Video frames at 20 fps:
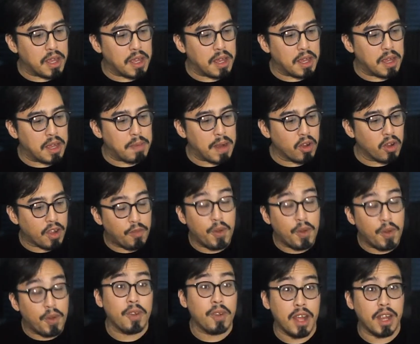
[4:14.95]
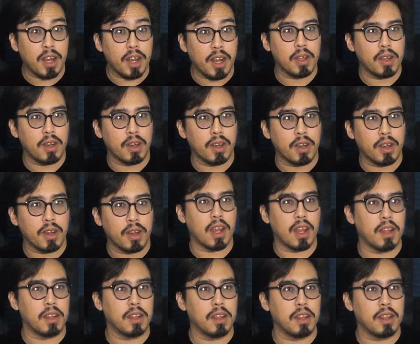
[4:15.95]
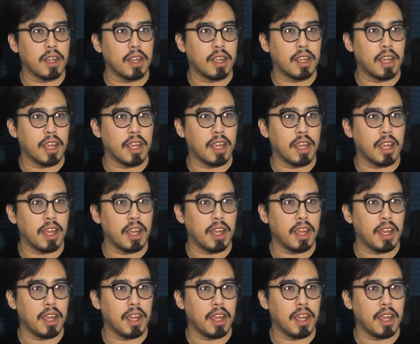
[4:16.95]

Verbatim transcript: para los que fueron a héroes recordarán de que